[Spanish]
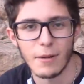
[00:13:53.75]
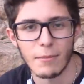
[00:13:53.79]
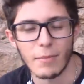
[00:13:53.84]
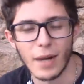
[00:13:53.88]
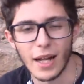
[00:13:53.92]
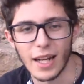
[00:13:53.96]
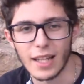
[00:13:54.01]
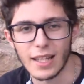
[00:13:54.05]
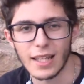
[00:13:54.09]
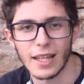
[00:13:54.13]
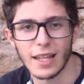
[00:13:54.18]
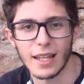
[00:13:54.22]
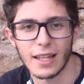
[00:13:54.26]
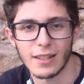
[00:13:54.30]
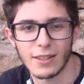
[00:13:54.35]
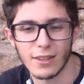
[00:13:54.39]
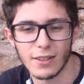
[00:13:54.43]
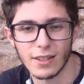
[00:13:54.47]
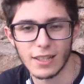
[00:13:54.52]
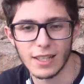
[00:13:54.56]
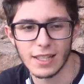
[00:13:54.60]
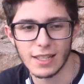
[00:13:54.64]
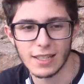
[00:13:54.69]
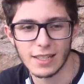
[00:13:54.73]
Vale,
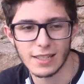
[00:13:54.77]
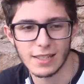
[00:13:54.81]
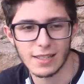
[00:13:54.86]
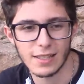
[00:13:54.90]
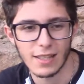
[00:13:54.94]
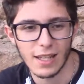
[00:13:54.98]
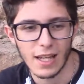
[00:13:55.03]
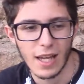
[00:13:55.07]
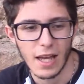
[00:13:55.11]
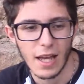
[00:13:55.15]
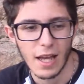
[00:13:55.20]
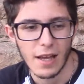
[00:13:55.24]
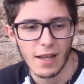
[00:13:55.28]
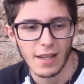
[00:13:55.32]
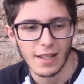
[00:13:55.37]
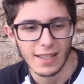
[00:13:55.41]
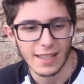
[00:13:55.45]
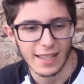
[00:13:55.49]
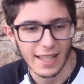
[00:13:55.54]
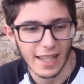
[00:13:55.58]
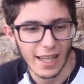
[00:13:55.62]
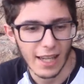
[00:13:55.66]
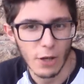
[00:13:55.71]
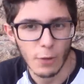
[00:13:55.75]
entonces,
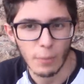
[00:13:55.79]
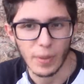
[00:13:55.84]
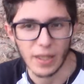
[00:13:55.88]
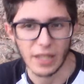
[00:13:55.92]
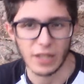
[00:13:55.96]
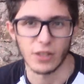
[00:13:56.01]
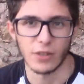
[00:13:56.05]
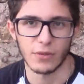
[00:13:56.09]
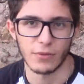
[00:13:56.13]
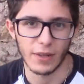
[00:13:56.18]
¿qué opino?